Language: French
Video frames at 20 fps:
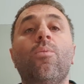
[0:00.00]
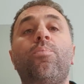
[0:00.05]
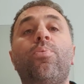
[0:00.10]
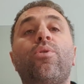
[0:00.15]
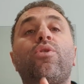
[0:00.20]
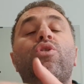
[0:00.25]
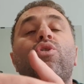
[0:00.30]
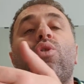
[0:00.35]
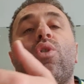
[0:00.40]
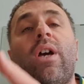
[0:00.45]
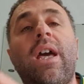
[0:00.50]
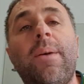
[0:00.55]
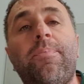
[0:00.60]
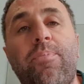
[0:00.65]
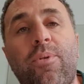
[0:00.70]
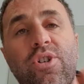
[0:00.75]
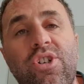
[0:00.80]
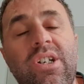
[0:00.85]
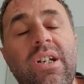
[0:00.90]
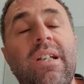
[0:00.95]
pour
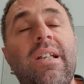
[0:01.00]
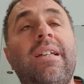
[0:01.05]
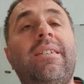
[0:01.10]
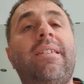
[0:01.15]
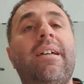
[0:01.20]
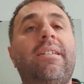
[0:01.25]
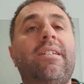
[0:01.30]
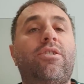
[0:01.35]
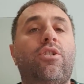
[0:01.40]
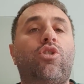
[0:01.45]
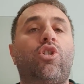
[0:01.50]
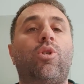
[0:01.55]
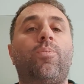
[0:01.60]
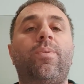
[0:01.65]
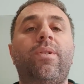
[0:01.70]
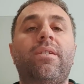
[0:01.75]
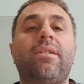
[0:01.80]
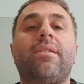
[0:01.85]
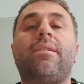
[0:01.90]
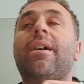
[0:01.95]
épancher les dettes des
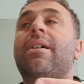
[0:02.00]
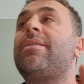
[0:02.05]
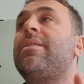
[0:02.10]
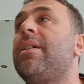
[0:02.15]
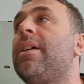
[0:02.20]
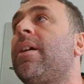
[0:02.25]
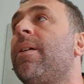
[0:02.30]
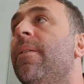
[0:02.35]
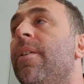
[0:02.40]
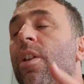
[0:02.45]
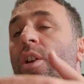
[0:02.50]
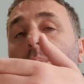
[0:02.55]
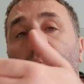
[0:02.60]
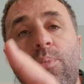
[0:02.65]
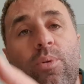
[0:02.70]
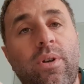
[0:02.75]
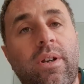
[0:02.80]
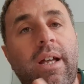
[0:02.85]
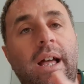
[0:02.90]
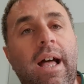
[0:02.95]
entreprises étatiques,
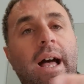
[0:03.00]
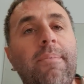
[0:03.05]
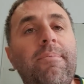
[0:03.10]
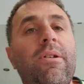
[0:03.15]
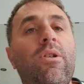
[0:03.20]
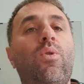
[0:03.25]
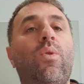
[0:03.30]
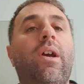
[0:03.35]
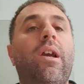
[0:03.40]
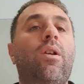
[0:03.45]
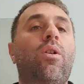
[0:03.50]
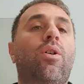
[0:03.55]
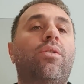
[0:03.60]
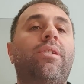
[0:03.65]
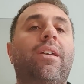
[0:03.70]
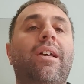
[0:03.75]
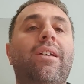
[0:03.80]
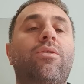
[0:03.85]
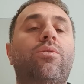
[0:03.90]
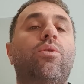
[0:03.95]
pour améliorer leur
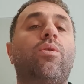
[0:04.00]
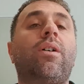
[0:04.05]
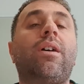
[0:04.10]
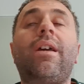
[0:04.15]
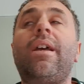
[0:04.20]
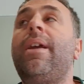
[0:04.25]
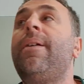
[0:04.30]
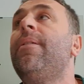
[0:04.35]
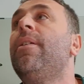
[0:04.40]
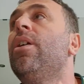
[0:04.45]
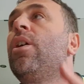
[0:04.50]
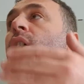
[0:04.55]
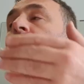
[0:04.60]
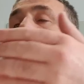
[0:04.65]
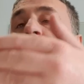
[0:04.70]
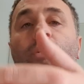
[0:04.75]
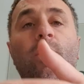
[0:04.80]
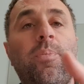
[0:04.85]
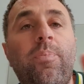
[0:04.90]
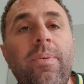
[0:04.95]
trésorerie et
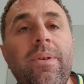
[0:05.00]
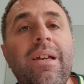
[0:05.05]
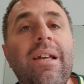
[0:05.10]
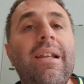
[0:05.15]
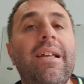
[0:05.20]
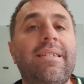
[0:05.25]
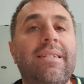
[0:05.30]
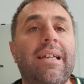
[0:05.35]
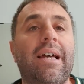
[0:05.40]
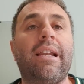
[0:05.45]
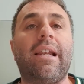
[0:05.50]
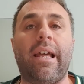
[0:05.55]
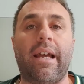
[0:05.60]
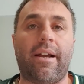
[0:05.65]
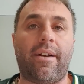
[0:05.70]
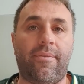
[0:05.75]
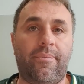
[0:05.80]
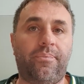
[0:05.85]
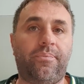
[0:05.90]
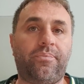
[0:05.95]
pour payer les salaires.